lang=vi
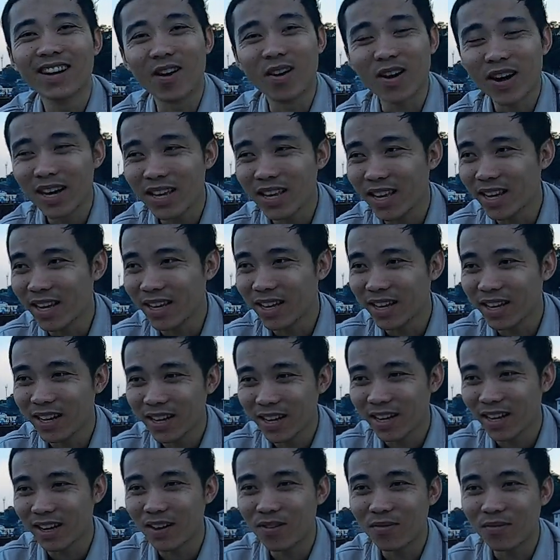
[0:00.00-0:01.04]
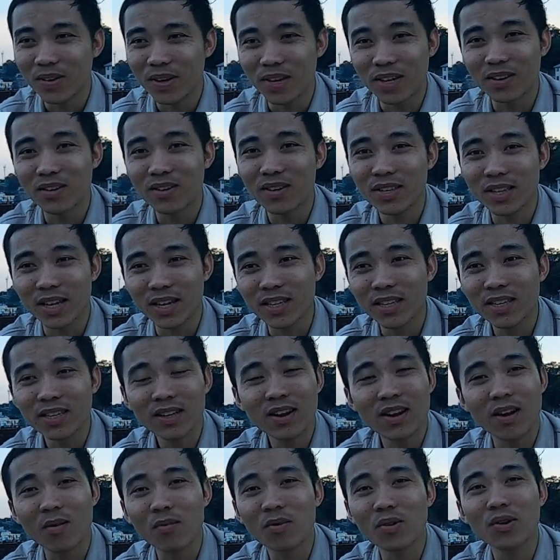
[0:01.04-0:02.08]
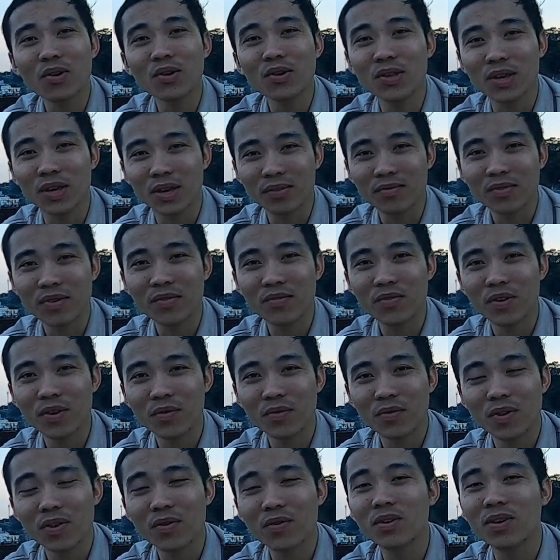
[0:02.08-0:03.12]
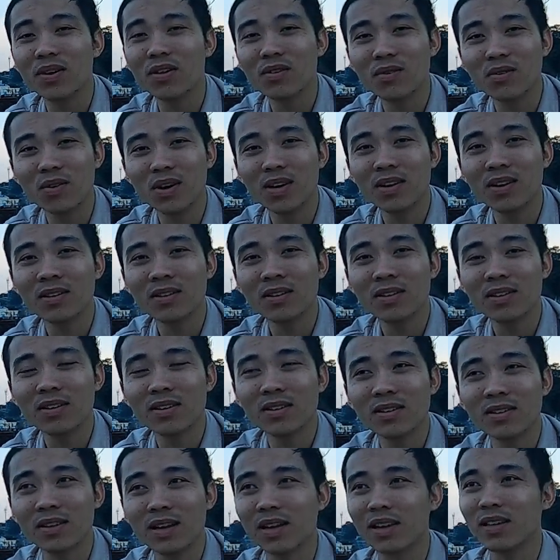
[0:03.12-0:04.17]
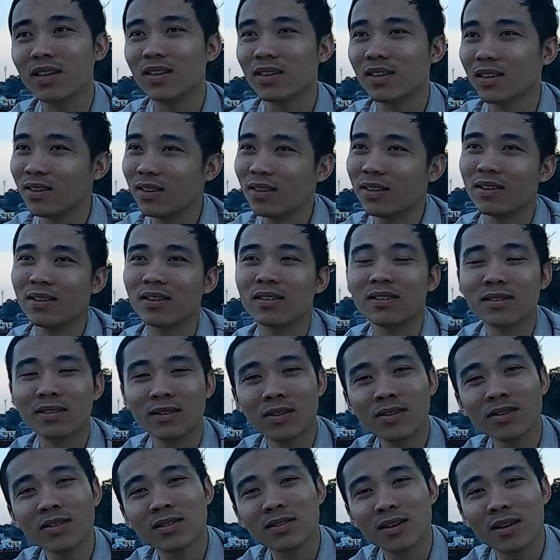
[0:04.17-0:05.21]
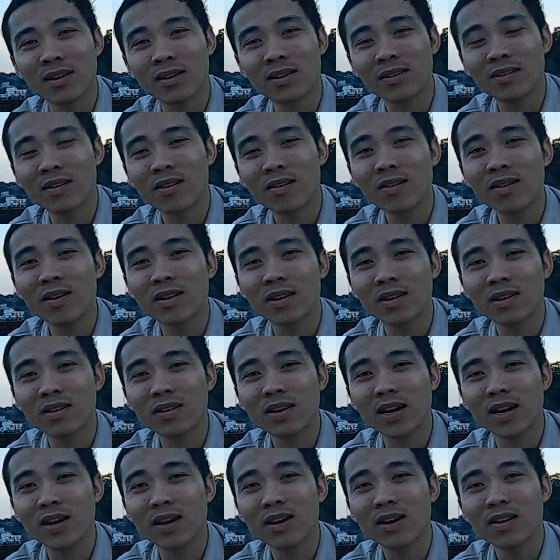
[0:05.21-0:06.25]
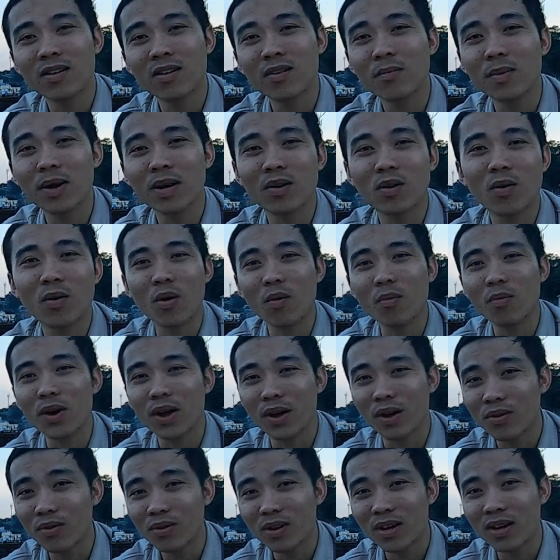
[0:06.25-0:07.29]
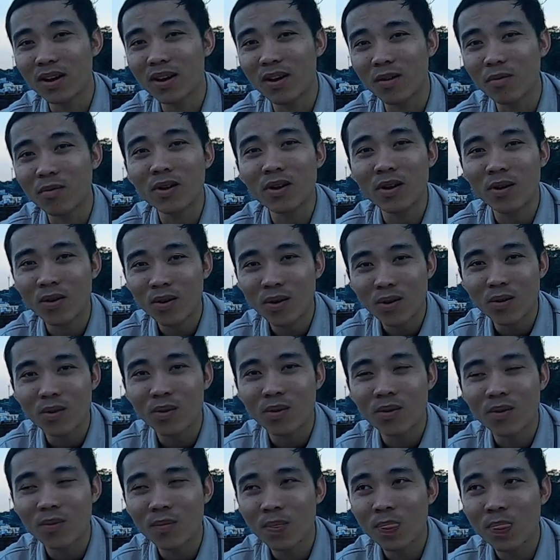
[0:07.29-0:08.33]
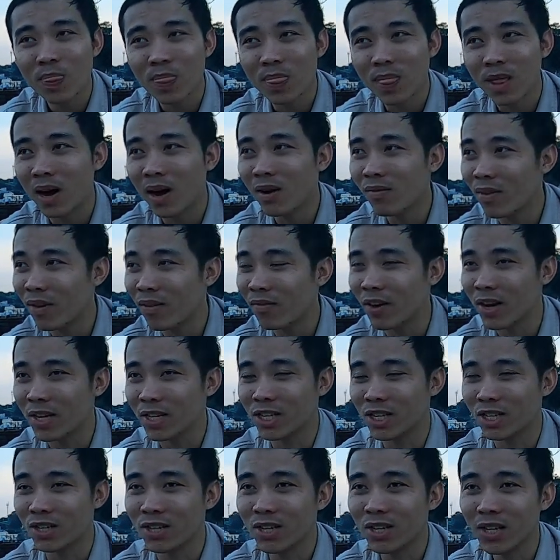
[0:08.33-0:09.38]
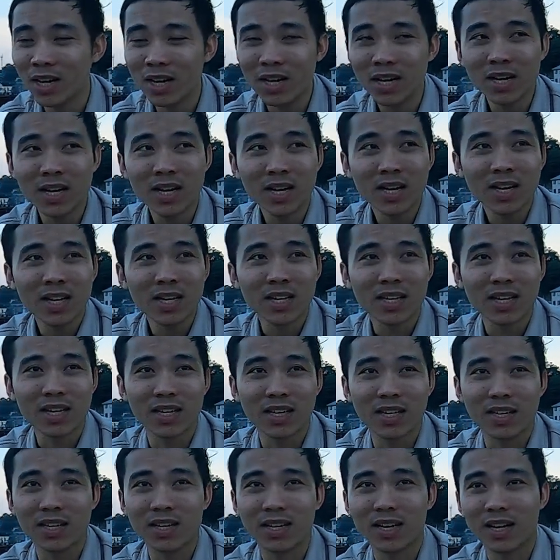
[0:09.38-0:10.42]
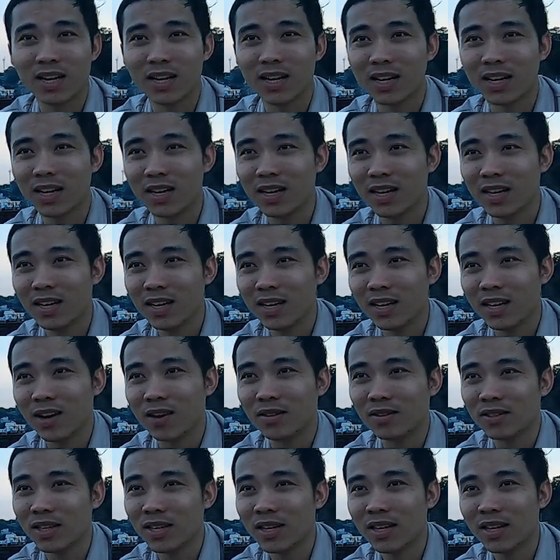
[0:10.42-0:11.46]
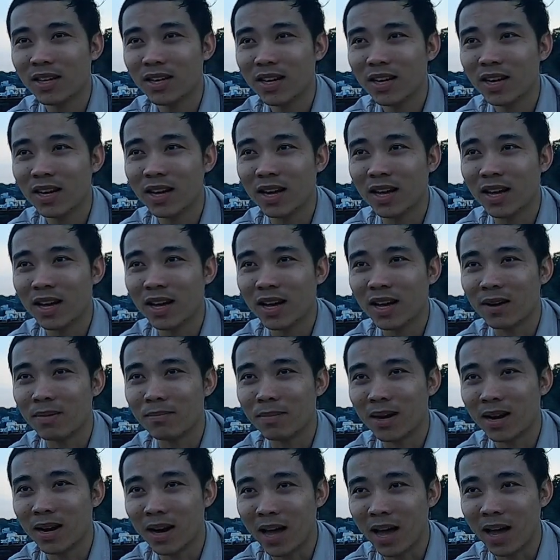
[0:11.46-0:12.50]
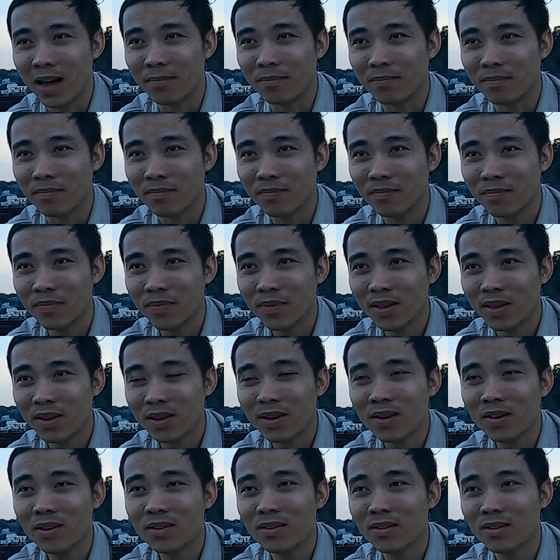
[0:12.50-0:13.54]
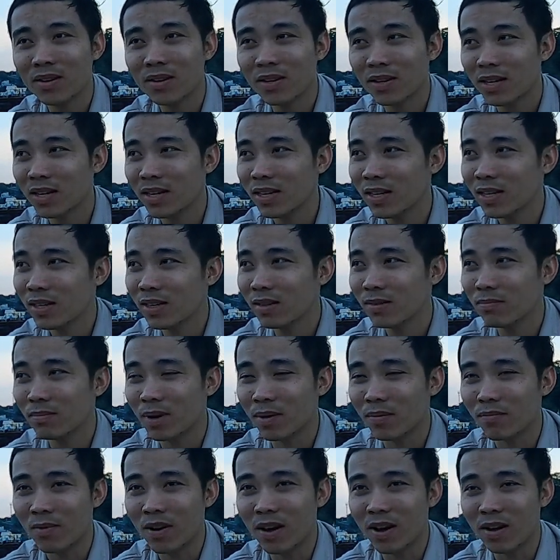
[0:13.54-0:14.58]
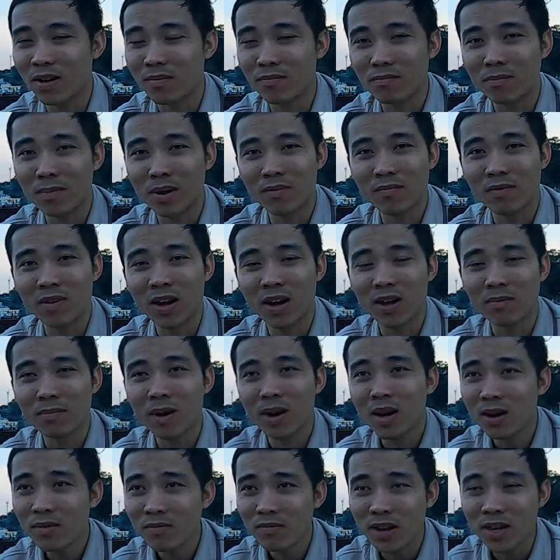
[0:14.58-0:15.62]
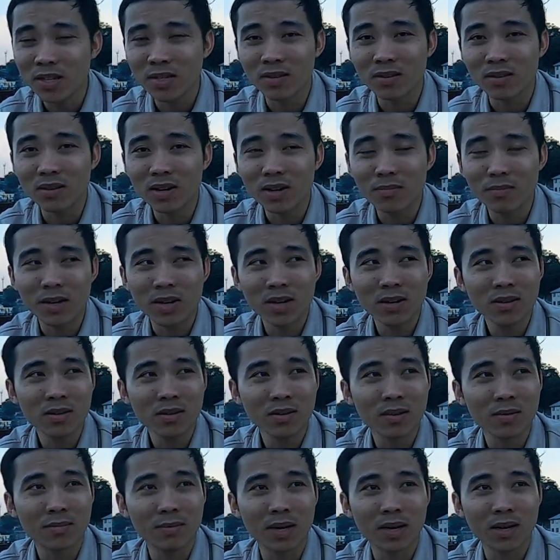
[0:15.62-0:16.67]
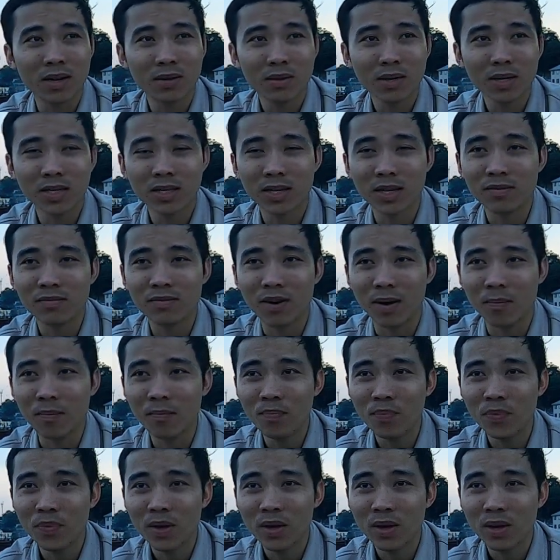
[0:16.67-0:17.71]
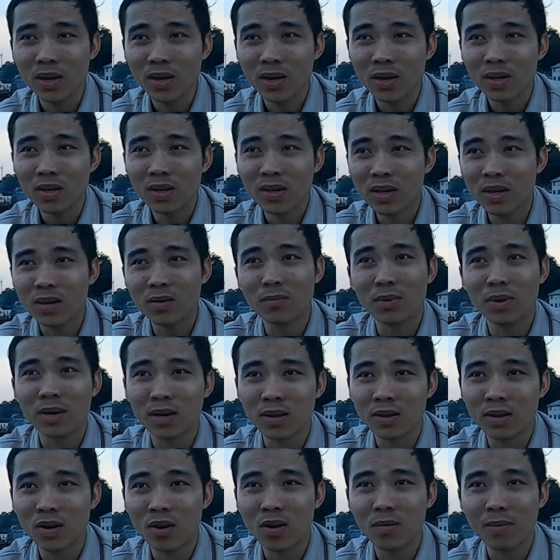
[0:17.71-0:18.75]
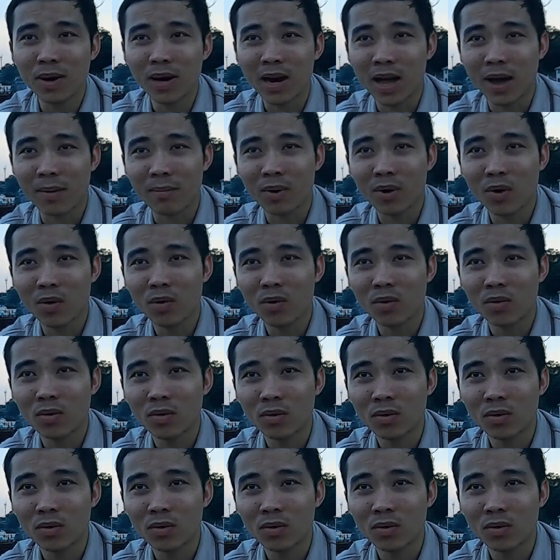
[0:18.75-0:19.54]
có cái gì là công việc thì nó chỉ chứ nó không có nói chuyện phiêu phiêu phiêu nữa luôn á tại vì nó sợ nói là nó nghĩ là nói mình không hiểu nên nó không có nói luôn đó và về xưởng á thì à, đầu tiên á là mình làm nó đưa cái mình về mình về mới về xưởng rồi mà nó đưa cho mình cái sản phẩm nó kêu mình vô mình làm luôn